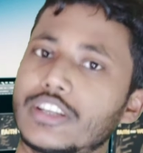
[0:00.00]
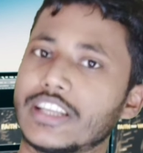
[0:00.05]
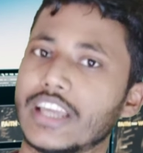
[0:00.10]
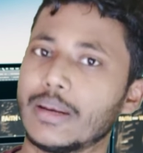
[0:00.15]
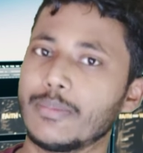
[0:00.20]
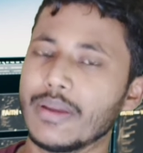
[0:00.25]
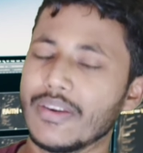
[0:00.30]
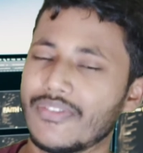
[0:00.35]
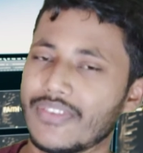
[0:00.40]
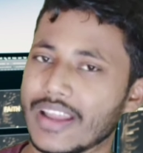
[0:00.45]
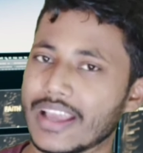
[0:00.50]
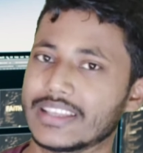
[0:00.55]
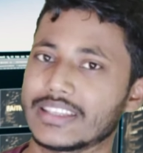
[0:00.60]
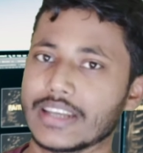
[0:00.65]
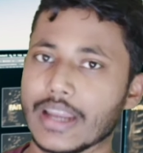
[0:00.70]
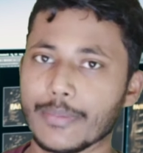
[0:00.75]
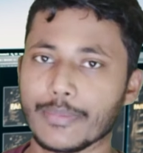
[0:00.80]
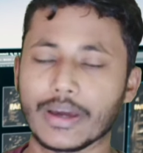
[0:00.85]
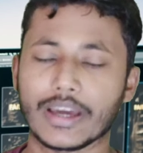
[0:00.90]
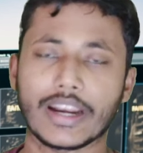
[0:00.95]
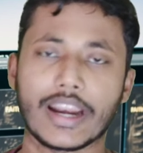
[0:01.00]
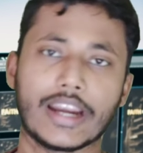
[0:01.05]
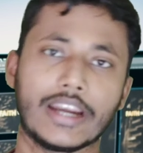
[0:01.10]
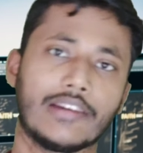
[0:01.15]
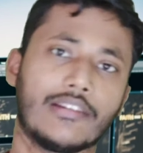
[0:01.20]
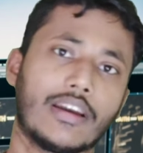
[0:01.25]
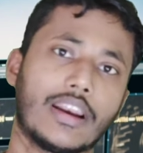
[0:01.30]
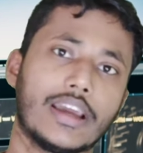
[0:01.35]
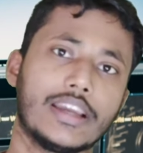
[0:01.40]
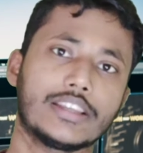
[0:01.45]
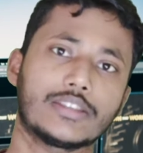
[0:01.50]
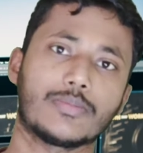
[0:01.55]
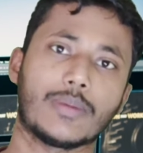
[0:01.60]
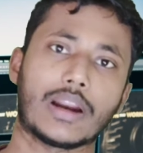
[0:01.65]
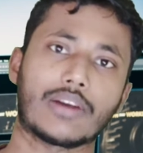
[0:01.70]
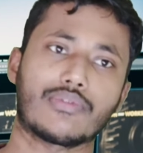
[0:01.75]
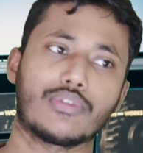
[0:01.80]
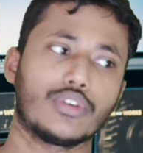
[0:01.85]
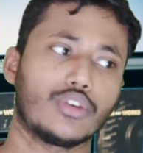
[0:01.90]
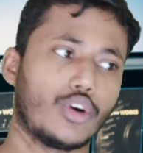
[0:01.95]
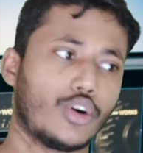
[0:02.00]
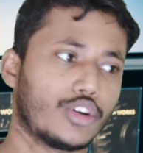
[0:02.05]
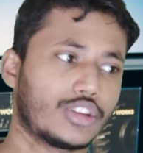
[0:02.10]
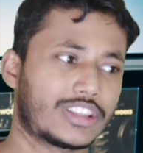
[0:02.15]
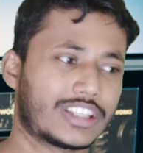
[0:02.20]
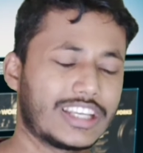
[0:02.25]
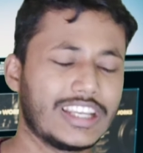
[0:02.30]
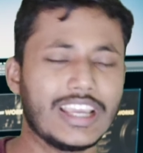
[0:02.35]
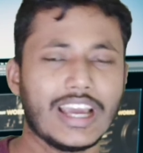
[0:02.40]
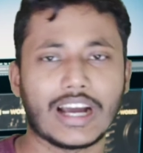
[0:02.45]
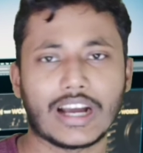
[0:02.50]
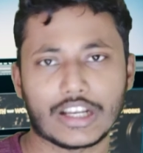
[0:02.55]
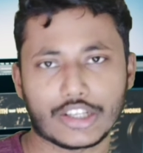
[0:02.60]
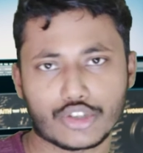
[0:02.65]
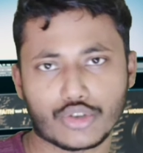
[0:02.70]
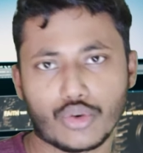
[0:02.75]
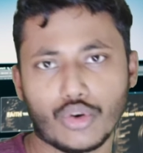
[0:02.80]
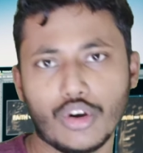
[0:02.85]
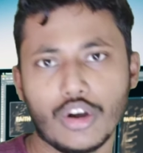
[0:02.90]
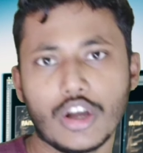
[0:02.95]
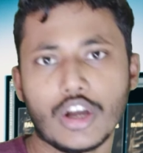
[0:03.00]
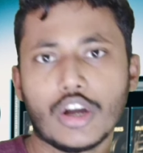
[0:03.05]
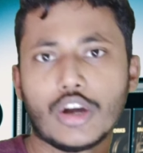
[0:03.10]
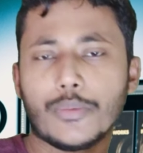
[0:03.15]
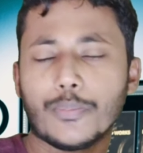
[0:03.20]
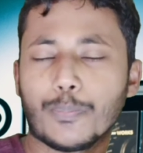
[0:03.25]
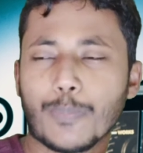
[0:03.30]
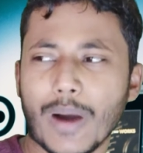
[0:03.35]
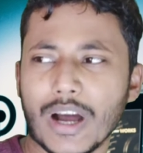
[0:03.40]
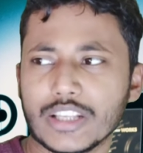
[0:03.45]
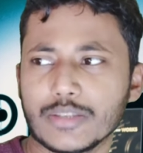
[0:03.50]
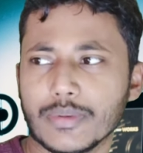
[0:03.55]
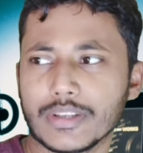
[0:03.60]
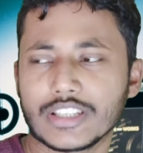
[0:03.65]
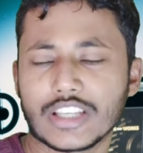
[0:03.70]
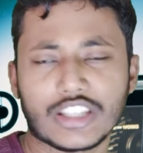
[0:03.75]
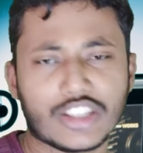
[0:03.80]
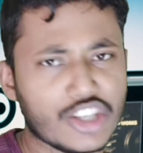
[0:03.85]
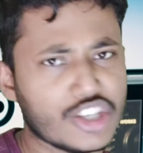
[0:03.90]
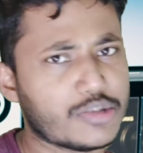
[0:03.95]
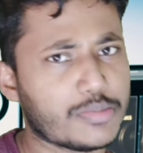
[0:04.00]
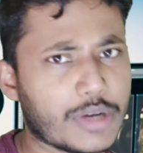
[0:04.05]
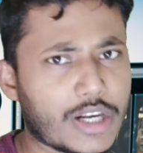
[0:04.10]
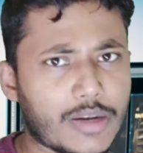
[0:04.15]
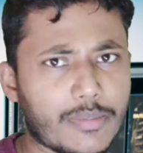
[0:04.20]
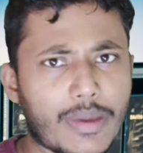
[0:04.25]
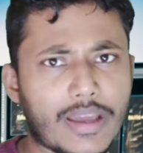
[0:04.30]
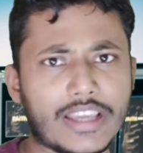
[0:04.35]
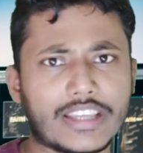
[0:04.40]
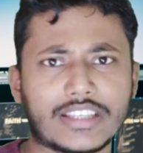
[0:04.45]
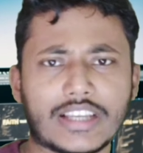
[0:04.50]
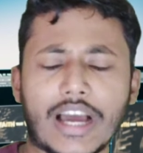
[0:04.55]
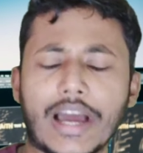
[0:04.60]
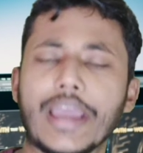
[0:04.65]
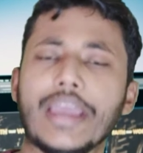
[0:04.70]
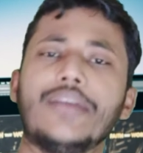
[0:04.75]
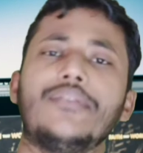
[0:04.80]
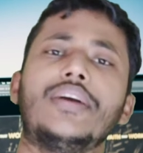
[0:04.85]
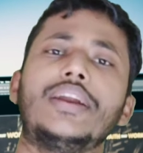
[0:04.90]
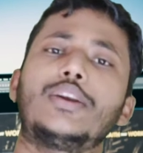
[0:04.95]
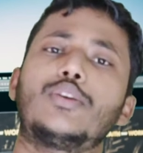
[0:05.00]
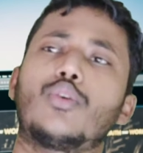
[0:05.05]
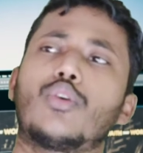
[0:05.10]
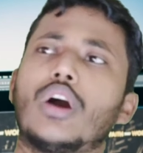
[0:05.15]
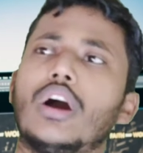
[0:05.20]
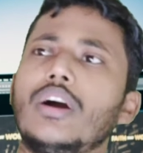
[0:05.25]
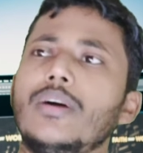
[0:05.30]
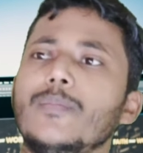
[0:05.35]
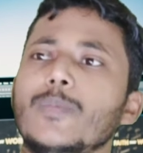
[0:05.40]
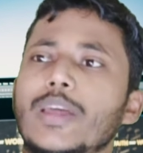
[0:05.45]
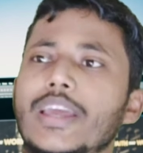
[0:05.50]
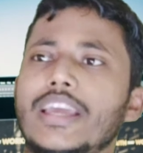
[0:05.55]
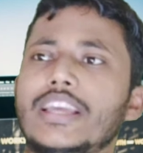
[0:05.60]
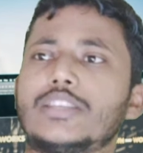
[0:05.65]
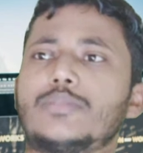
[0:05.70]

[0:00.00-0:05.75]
रियल में फ्लैश नाम का रहने वाला है स्मार्टफोन और थ्री अगस्त को पाँच बज के तीस मिनट में इसका इवेंट होगा ये